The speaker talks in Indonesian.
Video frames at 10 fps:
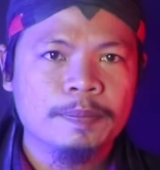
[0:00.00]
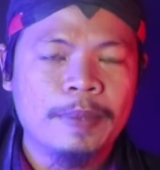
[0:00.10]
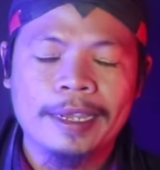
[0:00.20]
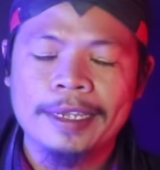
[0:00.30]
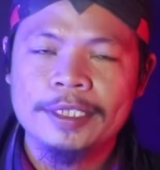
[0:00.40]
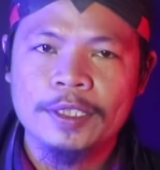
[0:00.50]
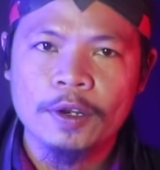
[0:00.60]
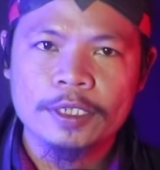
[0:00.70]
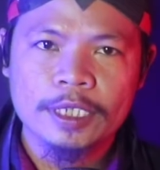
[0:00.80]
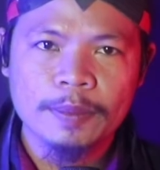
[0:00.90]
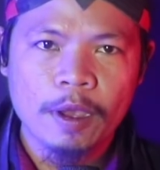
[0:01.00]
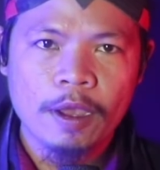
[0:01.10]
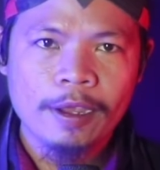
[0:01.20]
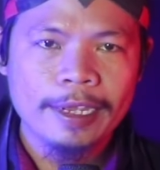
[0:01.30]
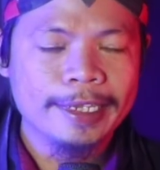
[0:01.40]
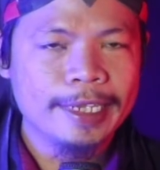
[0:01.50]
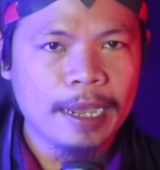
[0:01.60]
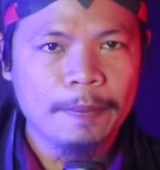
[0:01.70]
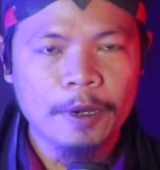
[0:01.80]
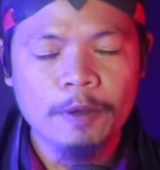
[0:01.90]
bagi sedulur Simo
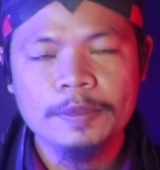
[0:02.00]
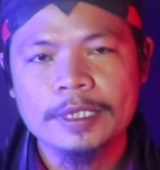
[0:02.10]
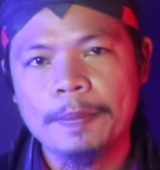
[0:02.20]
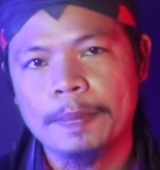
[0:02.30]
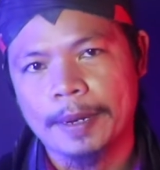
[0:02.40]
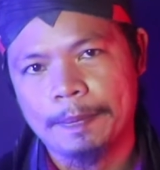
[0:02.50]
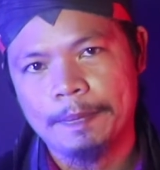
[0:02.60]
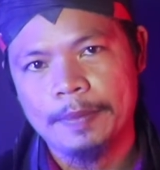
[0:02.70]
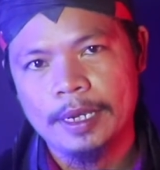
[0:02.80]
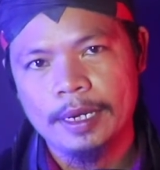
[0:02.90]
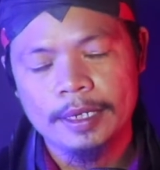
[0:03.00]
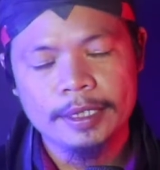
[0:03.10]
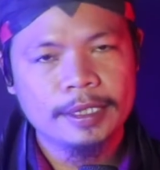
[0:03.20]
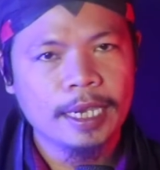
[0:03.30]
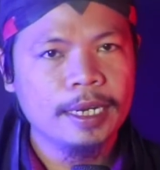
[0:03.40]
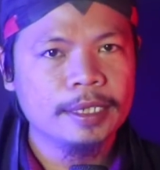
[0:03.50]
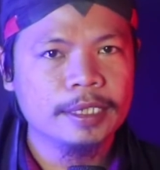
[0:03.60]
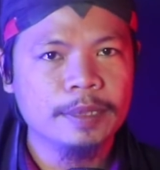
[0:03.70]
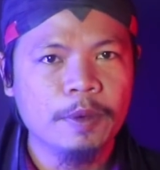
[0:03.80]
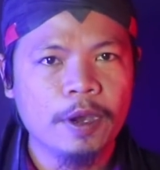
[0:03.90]
yang belum subscribe di channel
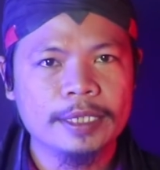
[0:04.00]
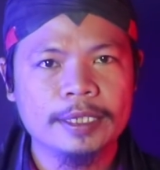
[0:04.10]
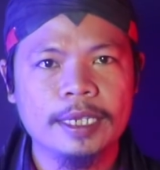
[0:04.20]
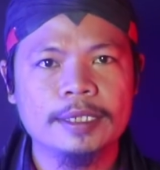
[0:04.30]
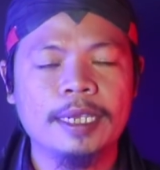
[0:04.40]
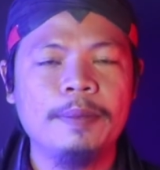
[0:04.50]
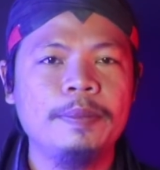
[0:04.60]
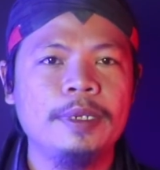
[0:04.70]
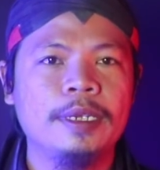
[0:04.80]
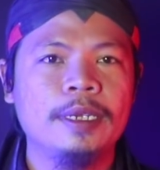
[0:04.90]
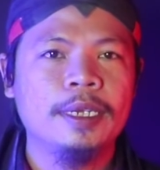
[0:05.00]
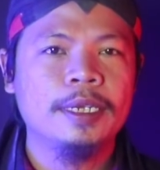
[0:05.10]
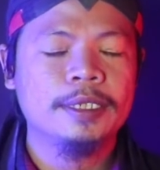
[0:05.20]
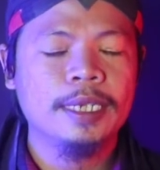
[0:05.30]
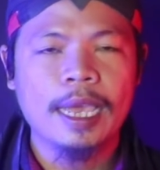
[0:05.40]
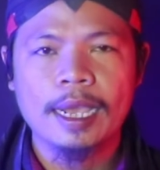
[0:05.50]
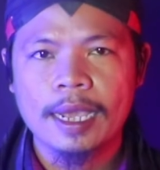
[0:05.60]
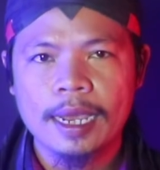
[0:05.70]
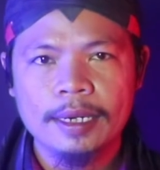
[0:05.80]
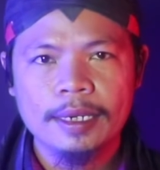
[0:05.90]
Simo SDSM,
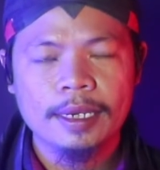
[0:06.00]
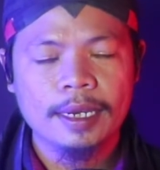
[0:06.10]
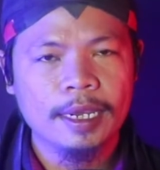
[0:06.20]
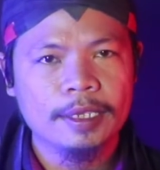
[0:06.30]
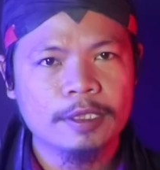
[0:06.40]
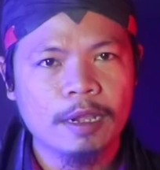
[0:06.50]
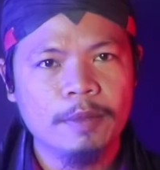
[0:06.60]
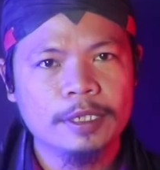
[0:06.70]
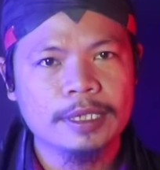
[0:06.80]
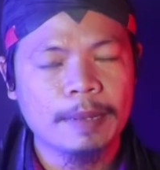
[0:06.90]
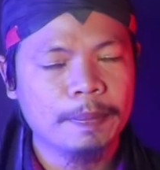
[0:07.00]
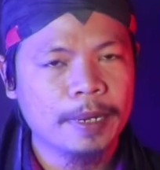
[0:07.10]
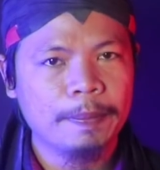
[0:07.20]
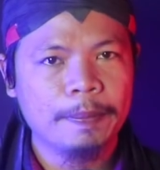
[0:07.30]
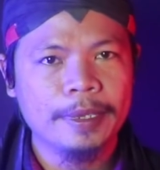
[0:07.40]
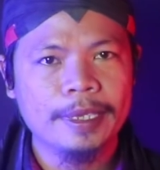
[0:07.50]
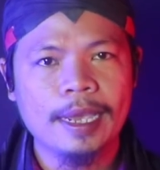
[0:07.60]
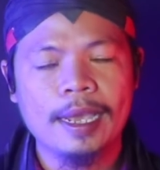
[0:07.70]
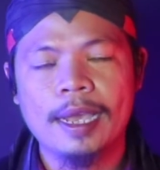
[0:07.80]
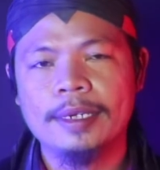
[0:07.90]
silahkan klik tombol subscribe
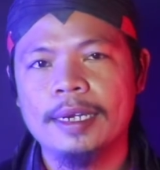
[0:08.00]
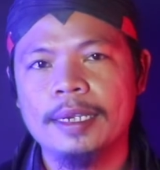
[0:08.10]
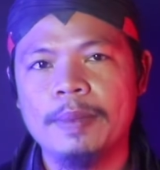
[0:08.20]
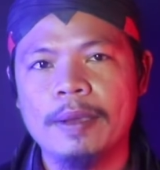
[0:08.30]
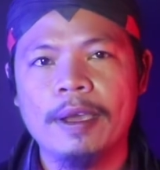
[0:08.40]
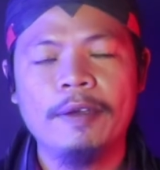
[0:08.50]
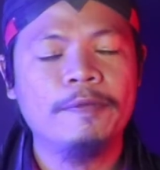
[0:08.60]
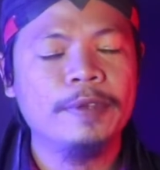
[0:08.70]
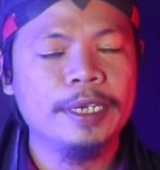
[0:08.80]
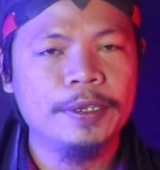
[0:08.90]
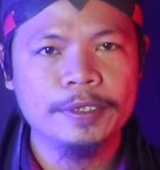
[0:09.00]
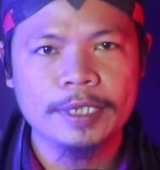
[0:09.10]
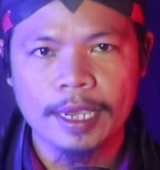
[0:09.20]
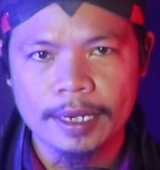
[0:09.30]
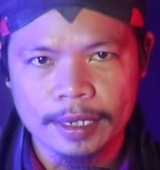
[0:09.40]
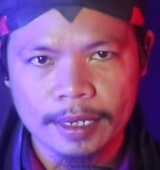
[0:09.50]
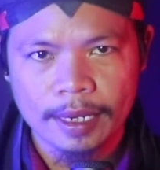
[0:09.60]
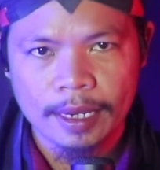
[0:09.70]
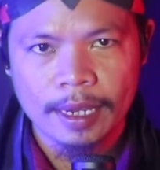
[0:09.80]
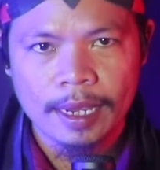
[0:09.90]
yang ada di bawah video saya ini
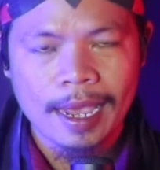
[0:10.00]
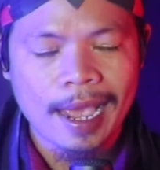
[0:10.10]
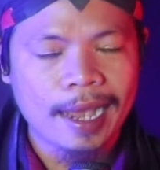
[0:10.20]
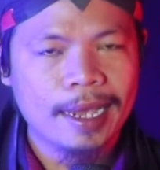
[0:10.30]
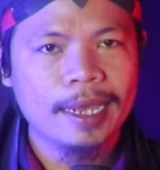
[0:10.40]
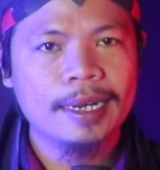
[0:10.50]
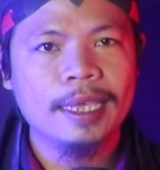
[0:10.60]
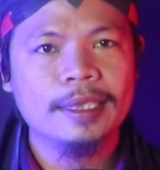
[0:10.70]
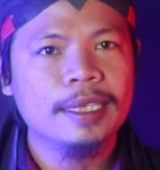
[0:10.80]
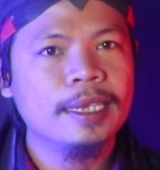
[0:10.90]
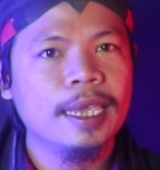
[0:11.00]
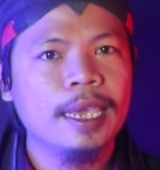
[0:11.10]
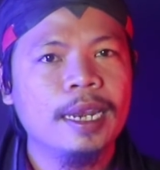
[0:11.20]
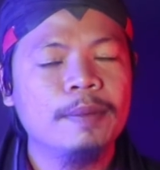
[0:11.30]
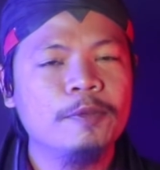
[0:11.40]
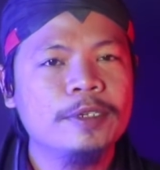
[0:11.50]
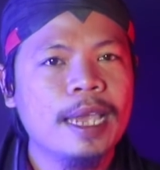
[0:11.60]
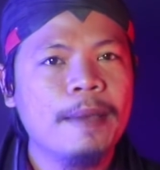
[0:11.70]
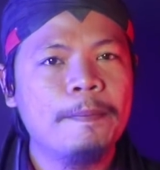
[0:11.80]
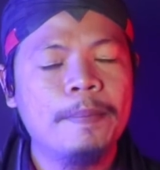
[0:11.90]
agar nanti
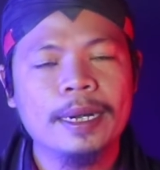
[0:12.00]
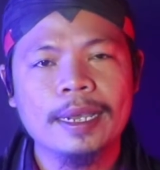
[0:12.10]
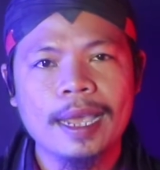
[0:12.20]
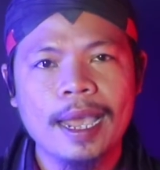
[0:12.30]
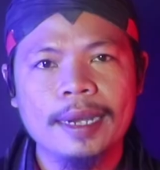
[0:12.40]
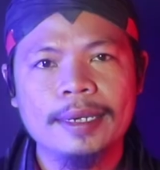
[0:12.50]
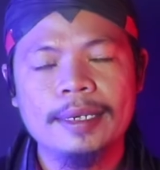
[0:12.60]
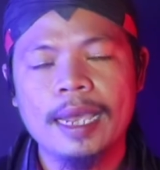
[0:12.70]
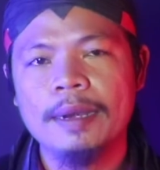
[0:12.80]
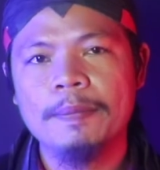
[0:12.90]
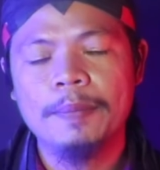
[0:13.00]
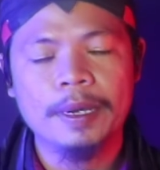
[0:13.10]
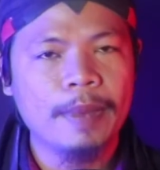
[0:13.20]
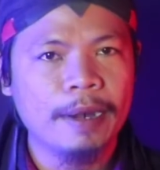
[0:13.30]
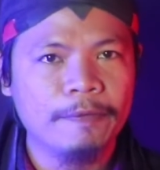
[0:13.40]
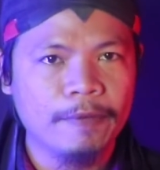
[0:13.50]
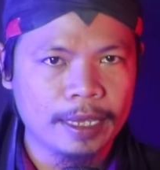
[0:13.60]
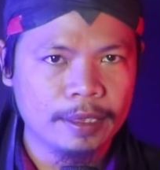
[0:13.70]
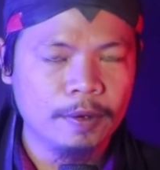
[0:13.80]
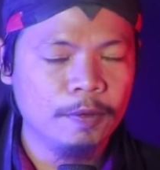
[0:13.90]
ilmunya berkah dan
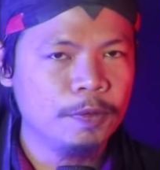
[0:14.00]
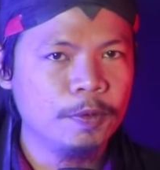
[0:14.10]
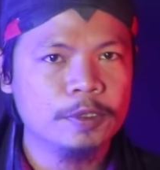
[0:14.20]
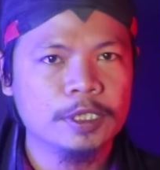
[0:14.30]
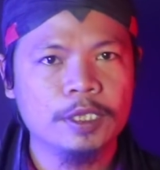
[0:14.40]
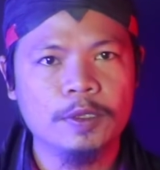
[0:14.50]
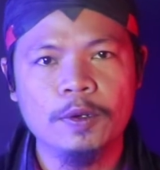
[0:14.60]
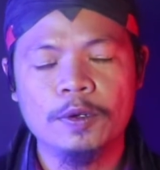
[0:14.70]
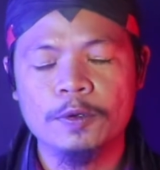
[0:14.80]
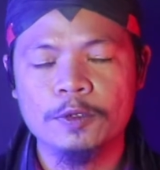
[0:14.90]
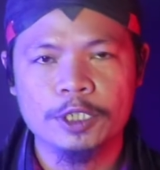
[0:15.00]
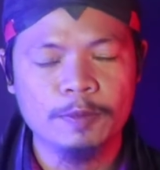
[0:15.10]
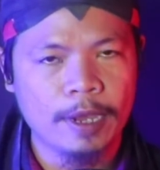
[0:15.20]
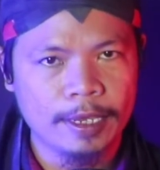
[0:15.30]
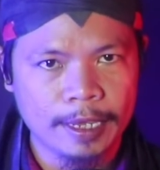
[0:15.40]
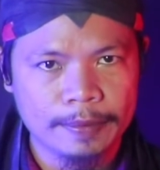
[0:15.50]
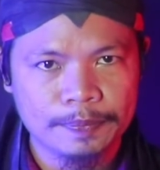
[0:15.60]
bermanfaat untuk sedulurku semuanya.